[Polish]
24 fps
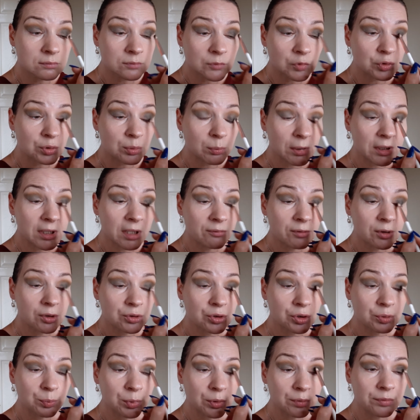W sumie na
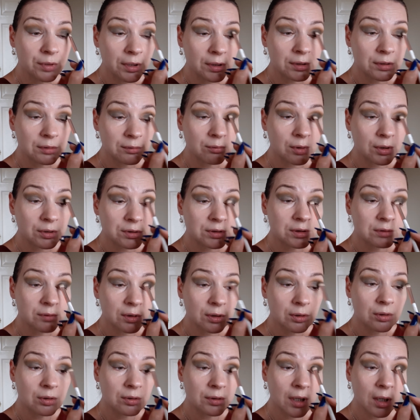większość powieki właściwie
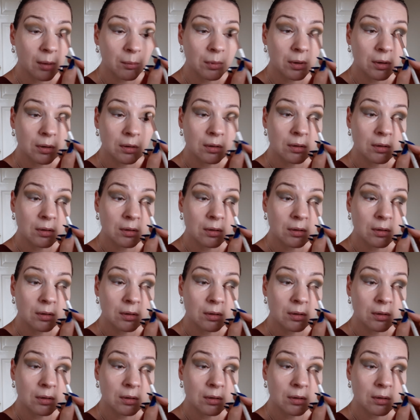go dam.